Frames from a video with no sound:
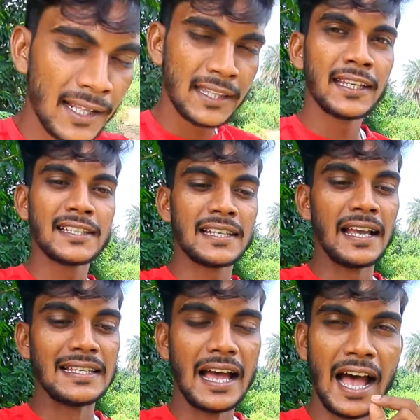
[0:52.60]
थिंग इज
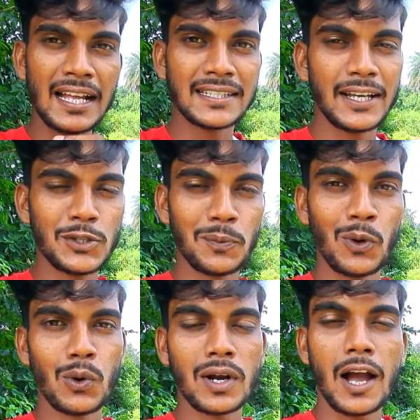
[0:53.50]
गाइज आज का जो
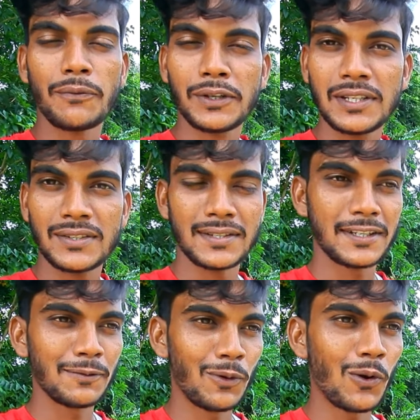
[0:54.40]
ब्लॉग है काफ़ी
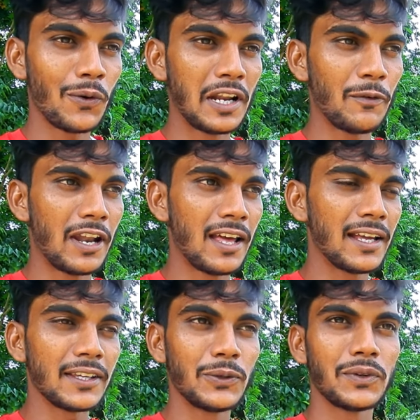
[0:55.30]
इंटरेस्टिंग ब्लॉग होने वाला
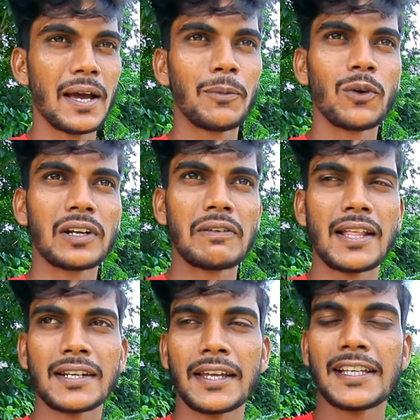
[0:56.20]
है क्योंकि आप लोग
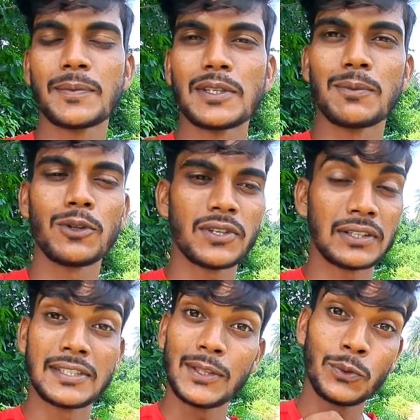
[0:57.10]
नवरात्र के स्पेशल बोल
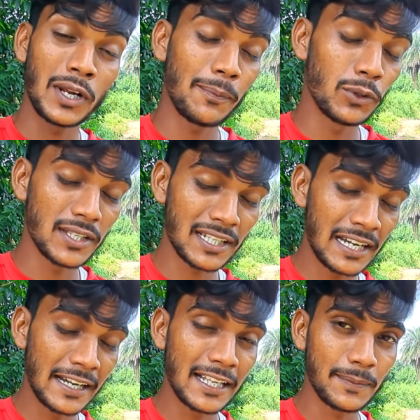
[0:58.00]
सकते हो चाहे दुर्गा पूजा से
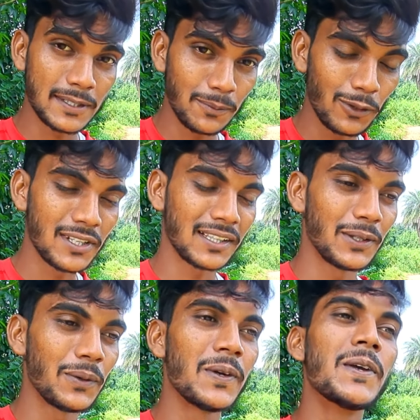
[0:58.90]
रिलेटेड स्पेशल बोल सकते हो